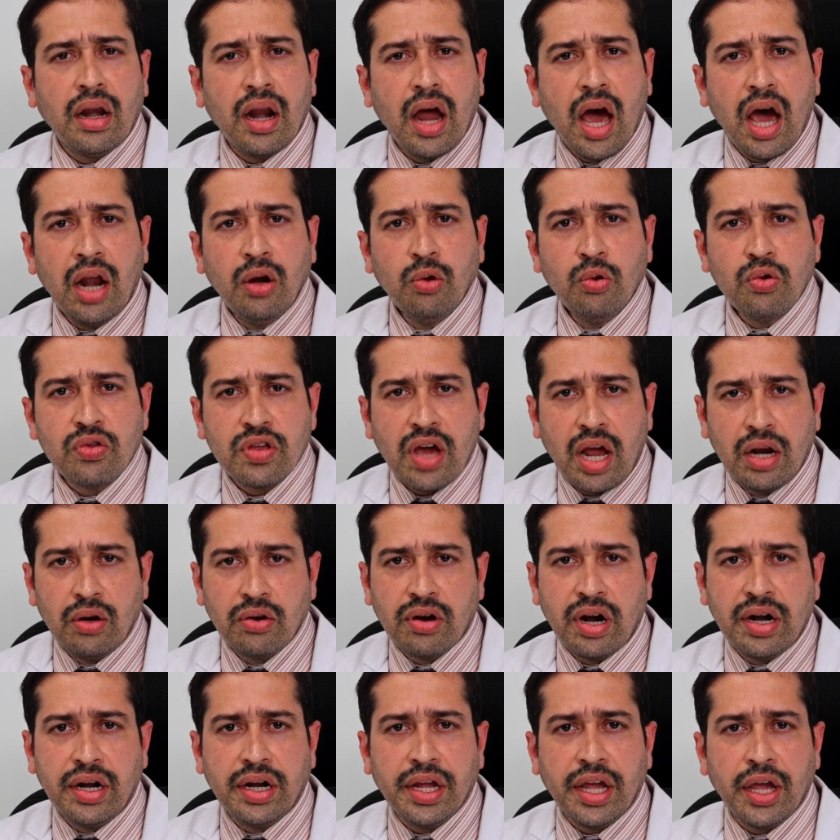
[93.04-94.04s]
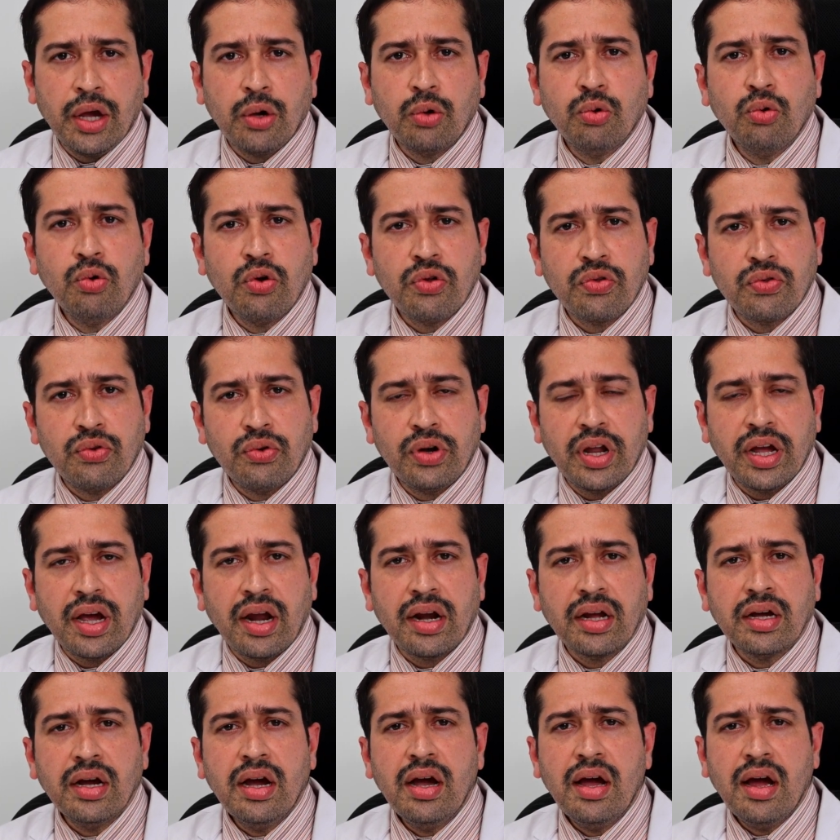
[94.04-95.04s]
నాలుగు సార్లు కంటే ఎక్కువ వస్తుంటే
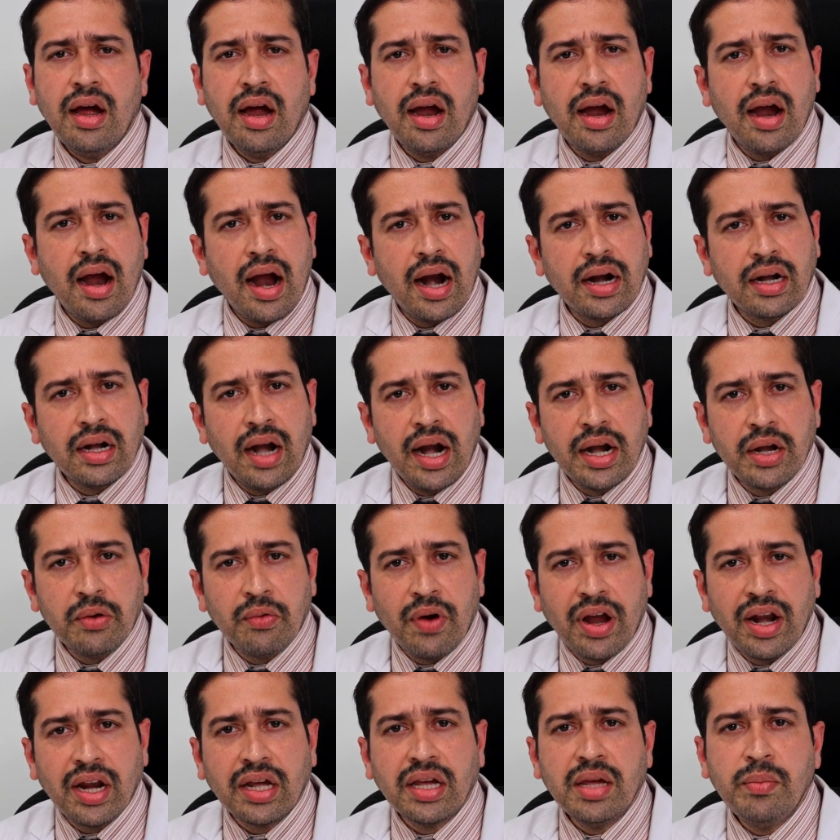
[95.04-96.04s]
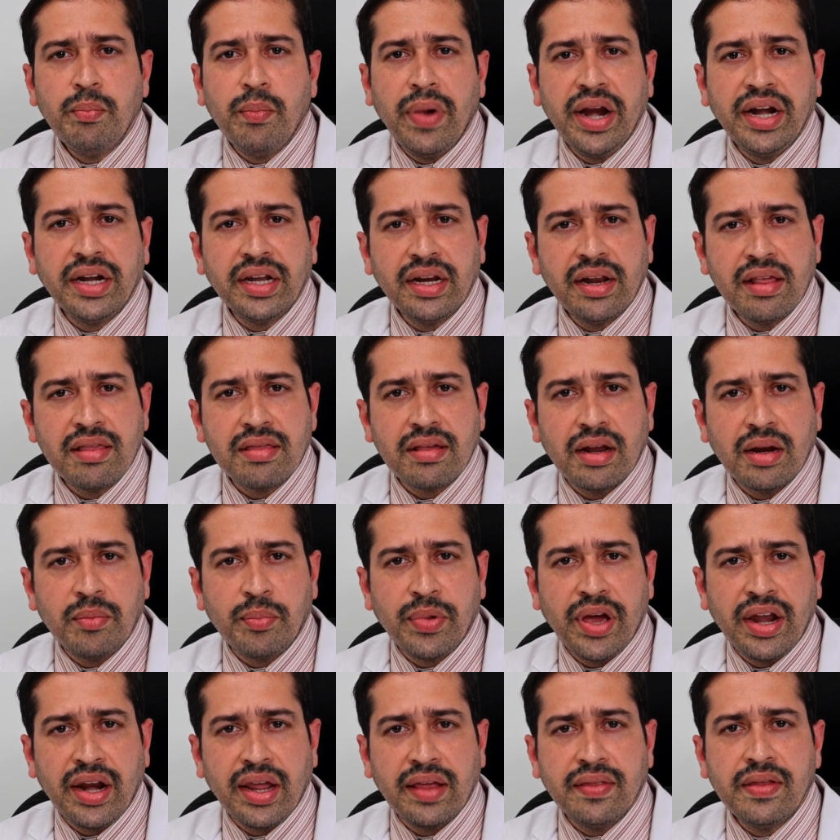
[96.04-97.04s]
కనుక అట్లాంటి వాళ్ళకి మెయింటెనెన్స్
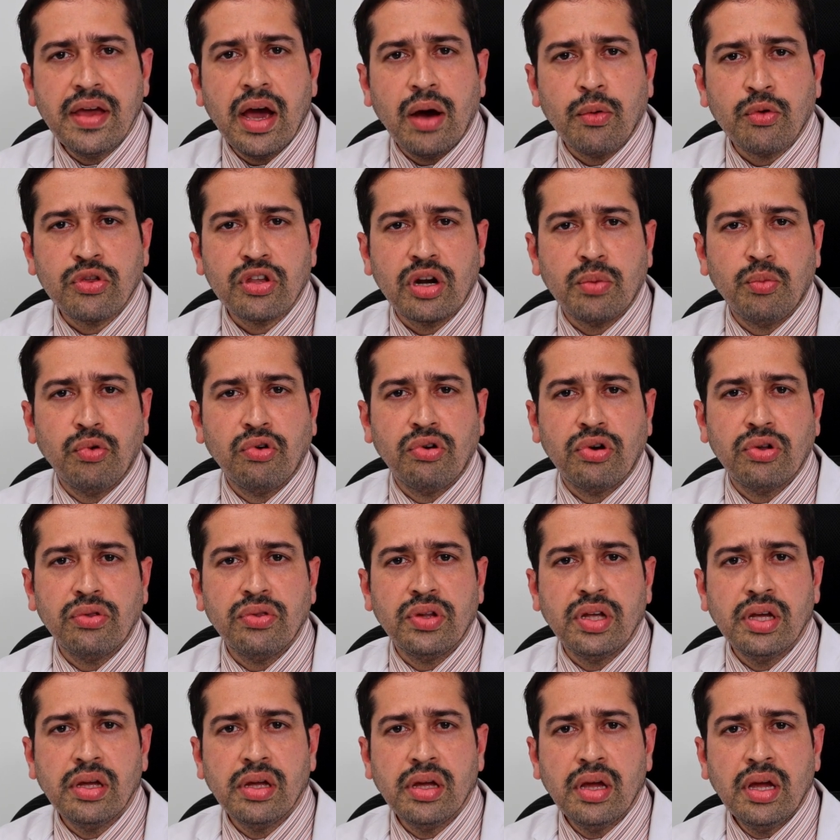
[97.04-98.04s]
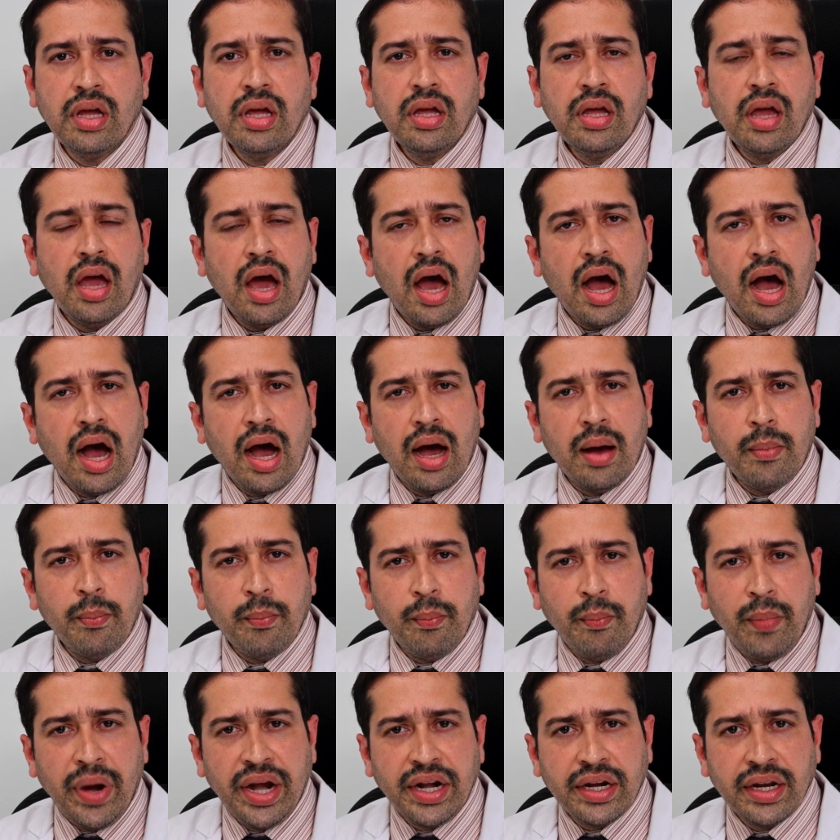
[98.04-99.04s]
థెరపీ అనేది అవసరం ఉంటుంది ఆ
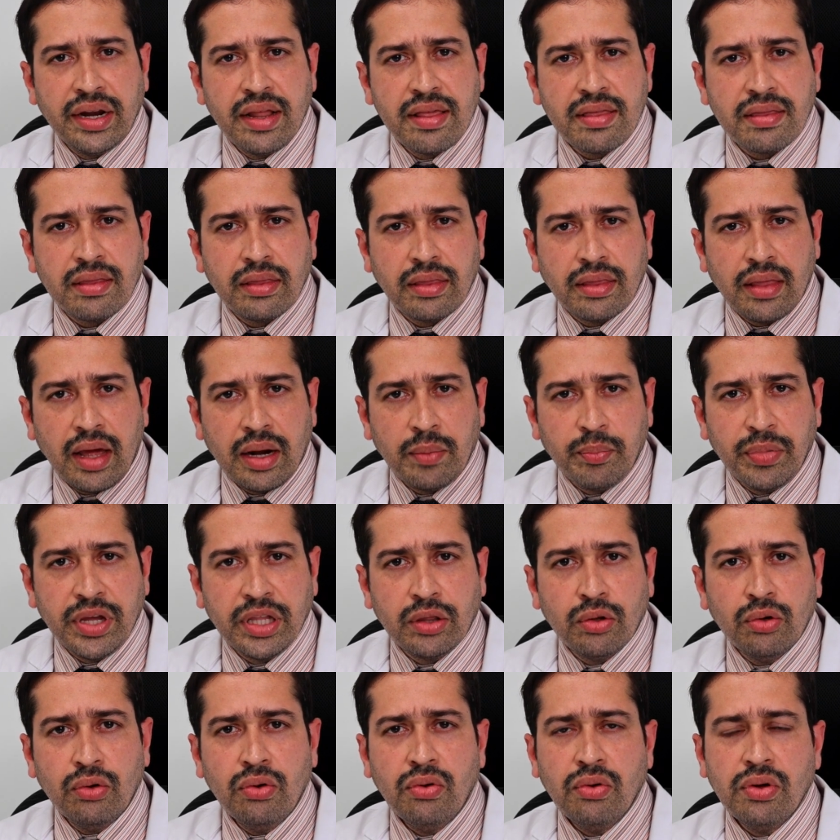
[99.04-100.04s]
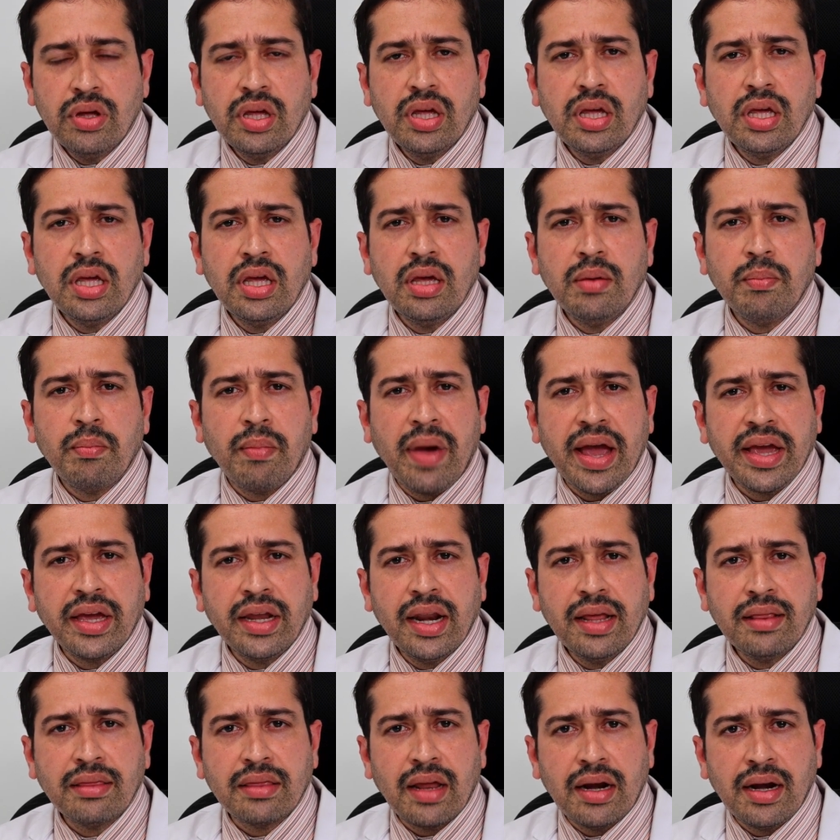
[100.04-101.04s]
మెయింటెనెన్స్ థెరపీతో ఈ
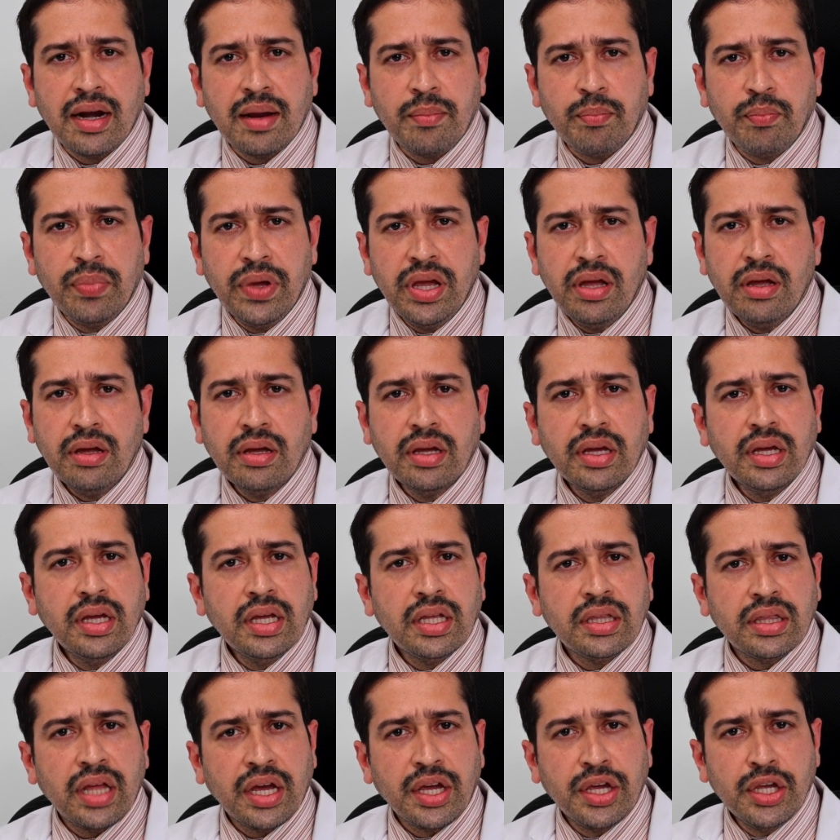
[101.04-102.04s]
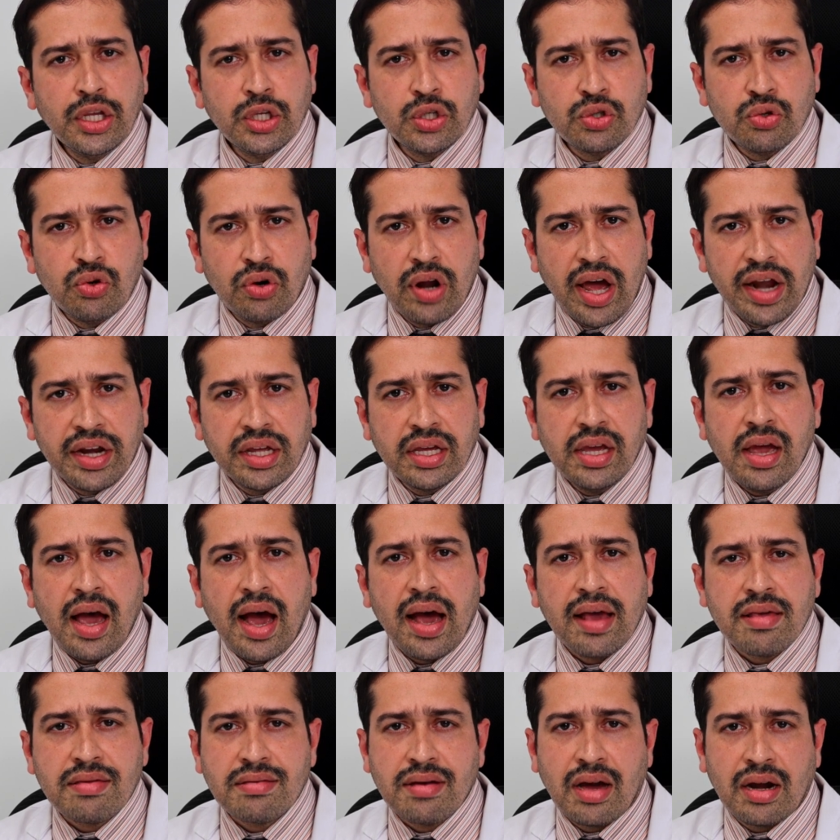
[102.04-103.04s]
మైగ్రేన్ తలనొప్పి తగ్గించుకోవడానికి
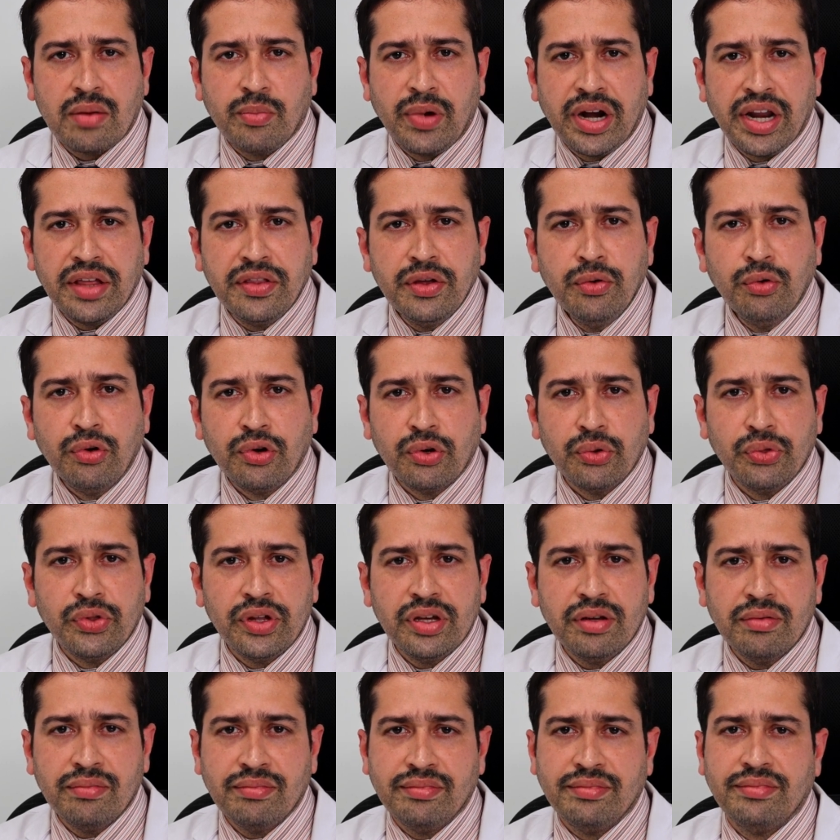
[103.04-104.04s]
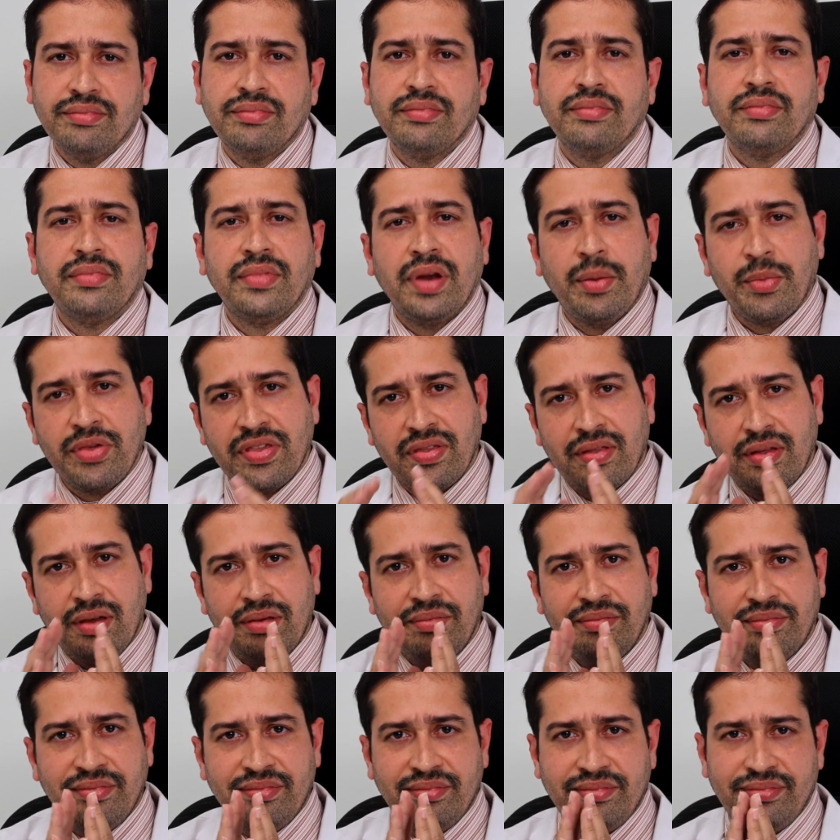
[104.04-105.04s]
ఆస్కారం అనేది ఉంటుంది
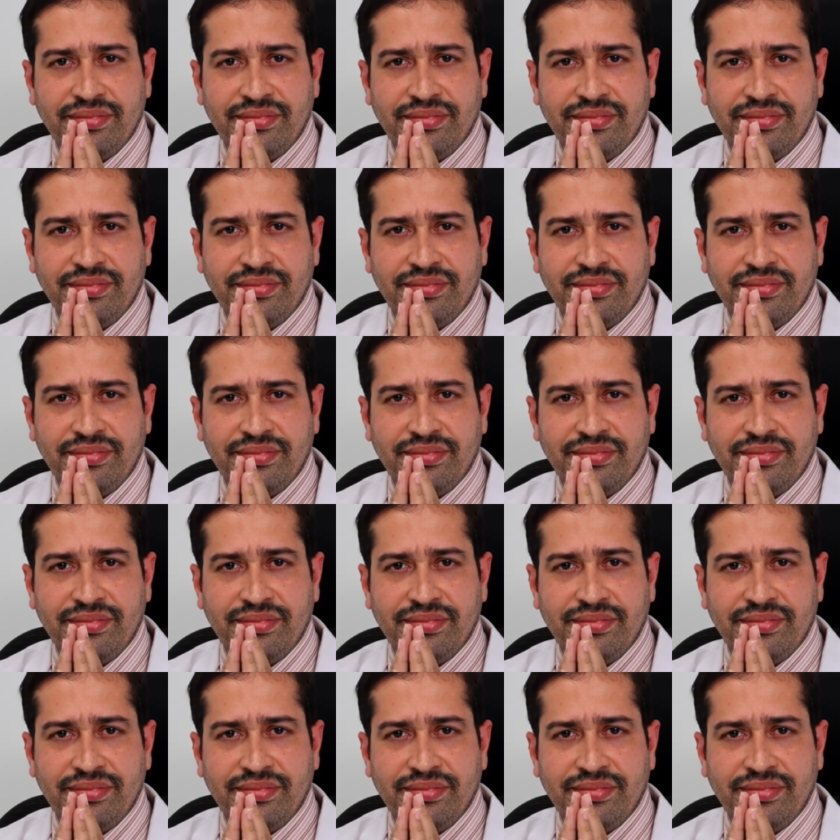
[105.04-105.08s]
నమస్తే